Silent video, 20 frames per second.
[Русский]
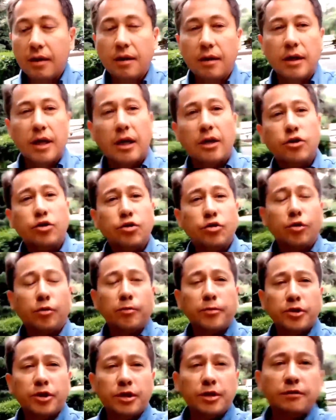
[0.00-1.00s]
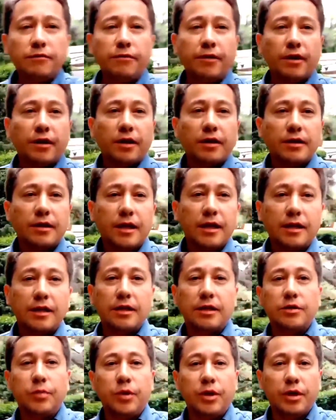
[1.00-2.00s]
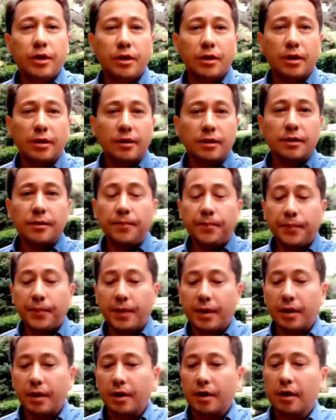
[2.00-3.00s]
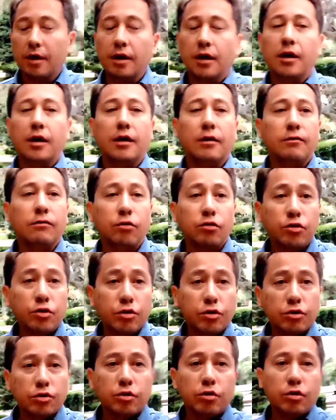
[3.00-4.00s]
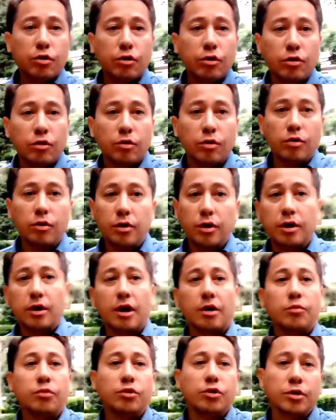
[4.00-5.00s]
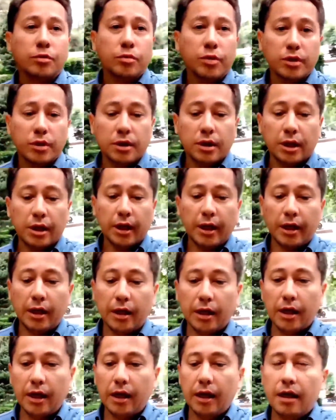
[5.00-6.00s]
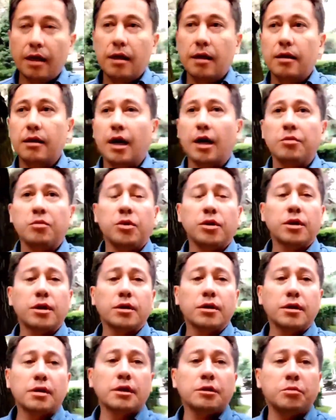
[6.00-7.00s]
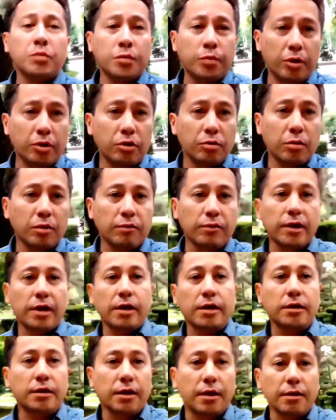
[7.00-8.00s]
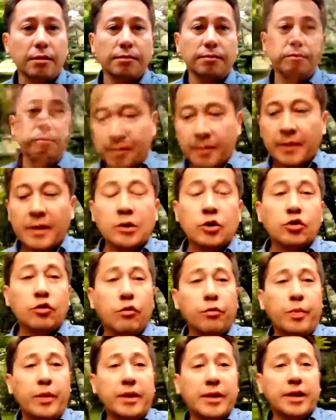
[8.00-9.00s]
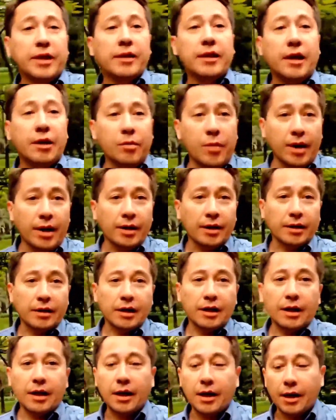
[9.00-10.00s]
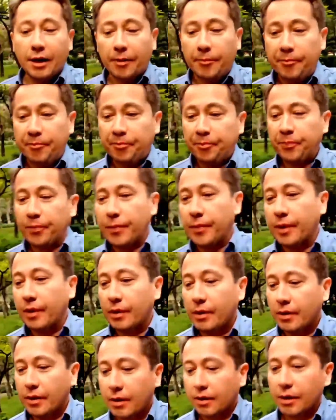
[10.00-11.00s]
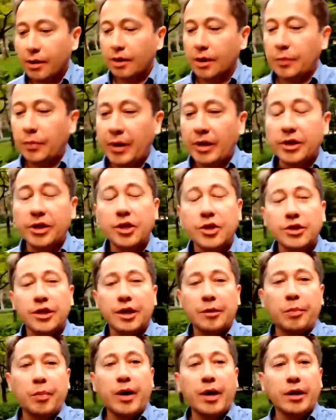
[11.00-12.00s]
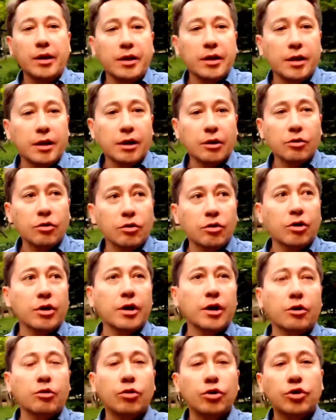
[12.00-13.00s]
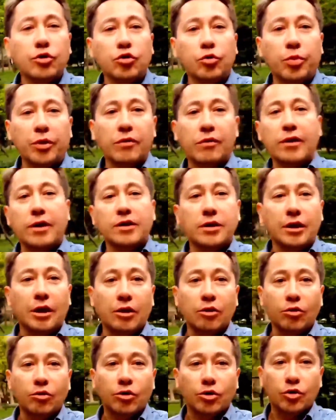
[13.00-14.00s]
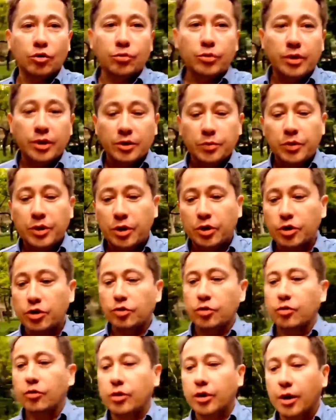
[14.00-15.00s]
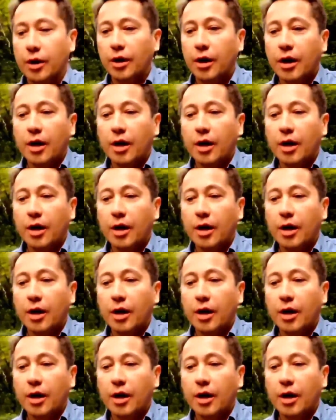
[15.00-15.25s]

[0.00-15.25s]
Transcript: Я хочу, чтобы жизнь в Казахстане изменилась а, в лучшую сторону и как можно быстрее. Как мы это сделаем? Мы придем к власти, что вполне нормально для э, политической партии, которая хочет управлять страной, чтобы изменить что-то.